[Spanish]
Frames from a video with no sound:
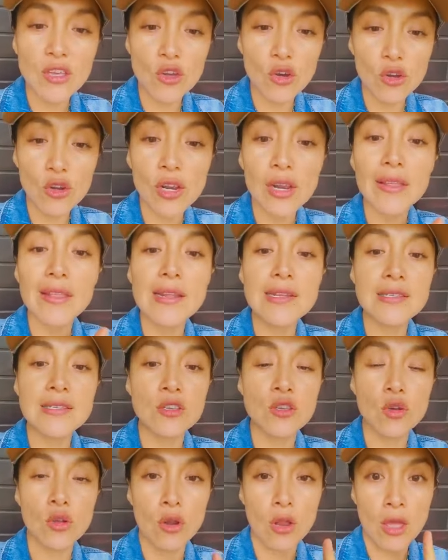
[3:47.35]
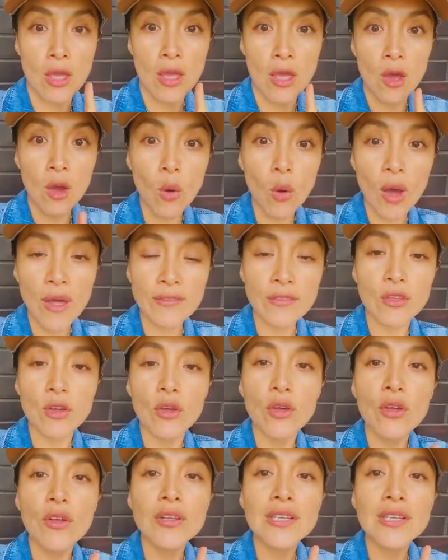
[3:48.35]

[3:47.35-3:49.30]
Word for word: y honra del Señor. ¿Cuándo?